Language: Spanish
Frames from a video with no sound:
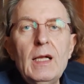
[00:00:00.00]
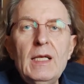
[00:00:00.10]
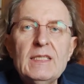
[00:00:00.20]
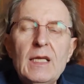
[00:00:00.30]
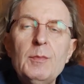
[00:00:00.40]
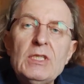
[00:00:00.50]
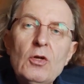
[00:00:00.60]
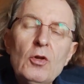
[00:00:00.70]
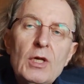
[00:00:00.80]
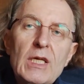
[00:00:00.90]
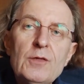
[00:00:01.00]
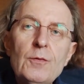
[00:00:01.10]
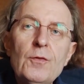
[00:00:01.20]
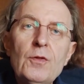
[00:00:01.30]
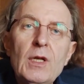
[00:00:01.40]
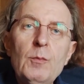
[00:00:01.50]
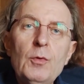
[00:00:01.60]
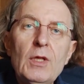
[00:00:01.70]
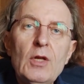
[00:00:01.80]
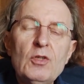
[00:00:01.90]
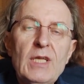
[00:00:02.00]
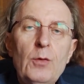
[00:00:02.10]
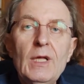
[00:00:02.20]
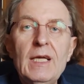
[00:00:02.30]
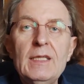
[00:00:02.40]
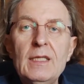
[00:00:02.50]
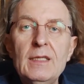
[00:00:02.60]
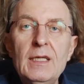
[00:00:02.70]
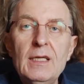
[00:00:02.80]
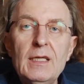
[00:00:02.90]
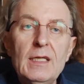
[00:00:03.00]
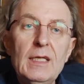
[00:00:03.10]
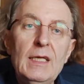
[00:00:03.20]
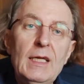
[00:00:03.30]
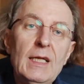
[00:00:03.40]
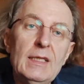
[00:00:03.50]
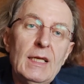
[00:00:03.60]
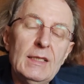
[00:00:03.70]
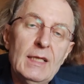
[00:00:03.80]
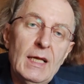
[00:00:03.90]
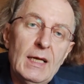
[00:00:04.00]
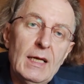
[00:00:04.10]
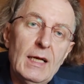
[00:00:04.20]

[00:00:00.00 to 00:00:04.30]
las terapias psicológicas funcionan porque nos ayudan a entender y a tratar